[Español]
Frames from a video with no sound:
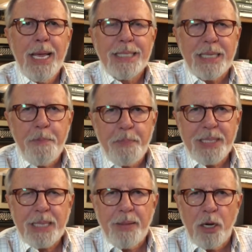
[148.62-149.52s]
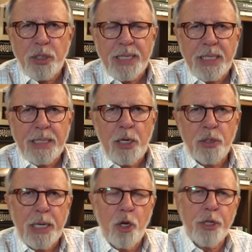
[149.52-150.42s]
Sin pista de los asesinos
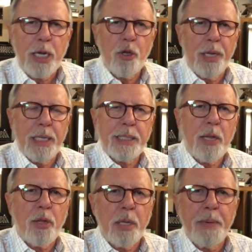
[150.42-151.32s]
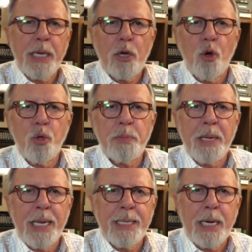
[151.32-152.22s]
del notario del Estado de México, Luis
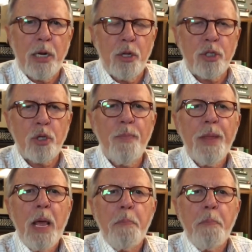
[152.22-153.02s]
Miranda Cardoso,